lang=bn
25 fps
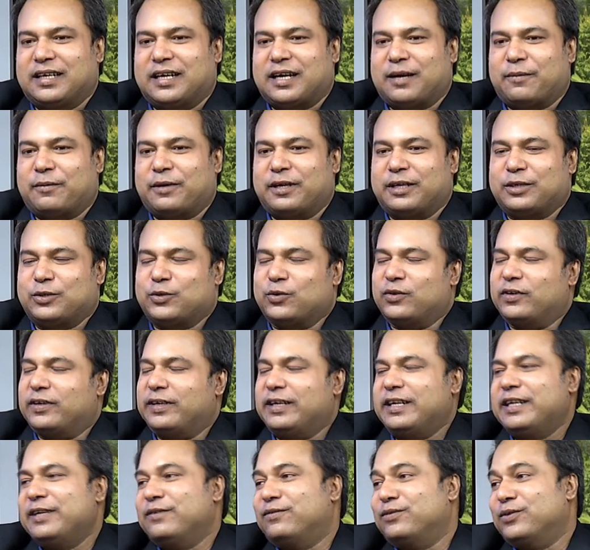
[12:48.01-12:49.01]
আমার একটু
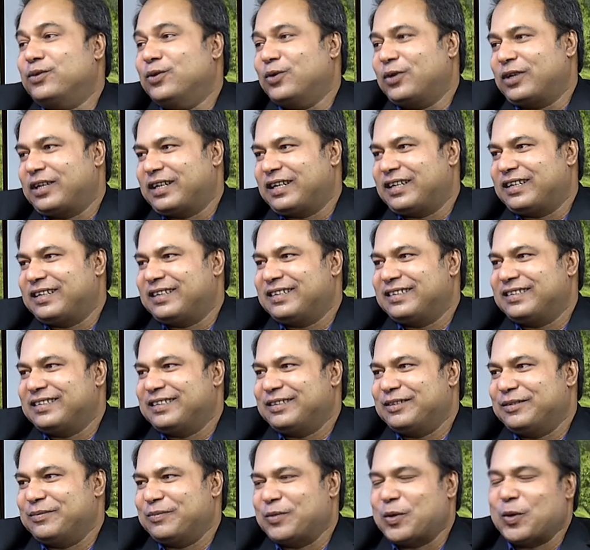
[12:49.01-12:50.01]
রিলিফ দরকার
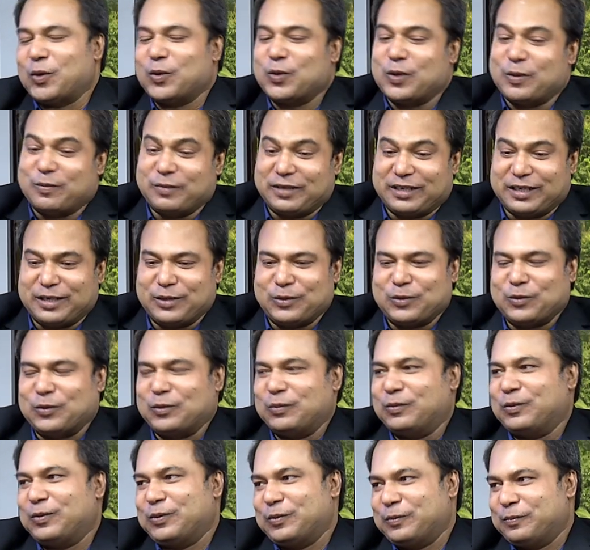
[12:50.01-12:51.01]
বলো আমি কি
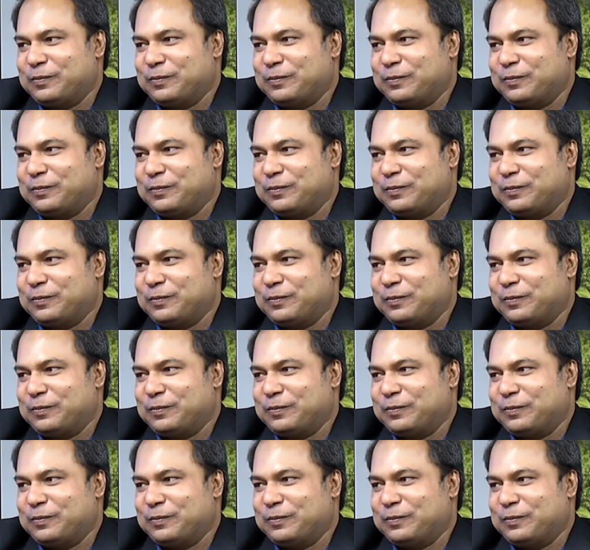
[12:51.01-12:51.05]
করব।